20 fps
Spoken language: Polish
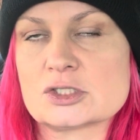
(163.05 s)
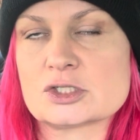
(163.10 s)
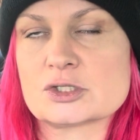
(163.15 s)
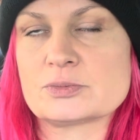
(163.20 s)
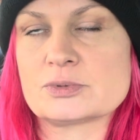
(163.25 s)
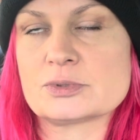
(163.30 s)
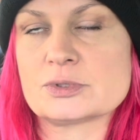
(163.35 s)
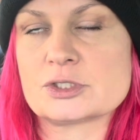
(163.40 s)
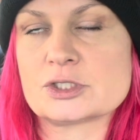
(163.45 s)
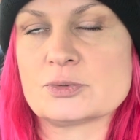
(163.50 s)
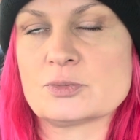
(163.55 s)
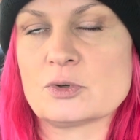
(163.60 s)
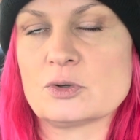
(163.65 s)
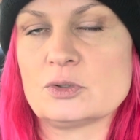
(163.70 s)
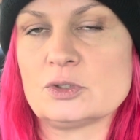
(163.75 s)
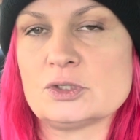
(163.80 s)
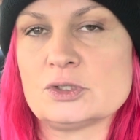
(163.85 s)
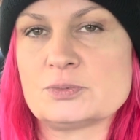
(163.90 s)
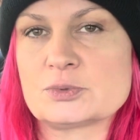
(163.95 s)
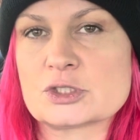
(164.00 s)
żebyście
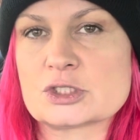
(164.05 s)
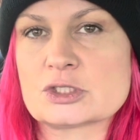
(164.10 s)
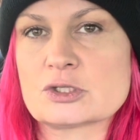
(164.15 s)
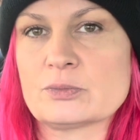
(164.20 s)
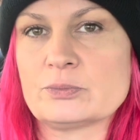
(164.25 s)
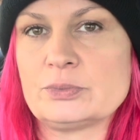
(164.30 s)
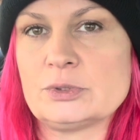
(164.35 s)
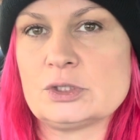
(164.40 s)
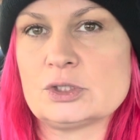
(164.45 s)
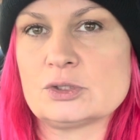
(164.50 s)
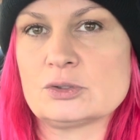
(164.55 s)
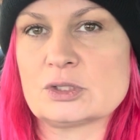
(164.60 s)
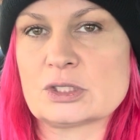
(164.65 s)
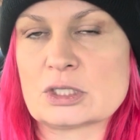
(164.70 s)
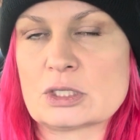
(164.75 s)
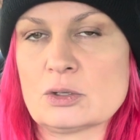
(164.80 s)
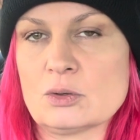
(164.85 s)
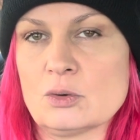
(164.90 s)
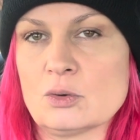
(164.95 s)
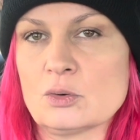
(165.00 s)
mogli przystąpić do
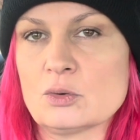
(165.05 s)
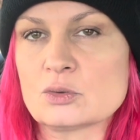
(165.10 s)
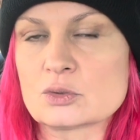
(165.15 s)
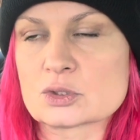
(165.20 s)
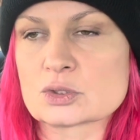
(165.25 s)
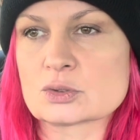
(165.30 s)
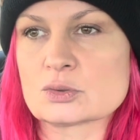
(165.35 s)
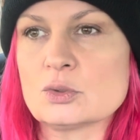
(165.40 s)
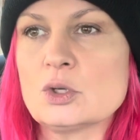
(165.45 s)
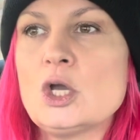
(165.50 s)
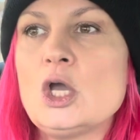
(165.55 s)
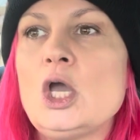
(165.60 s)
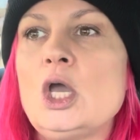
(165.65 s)
takiego kursu,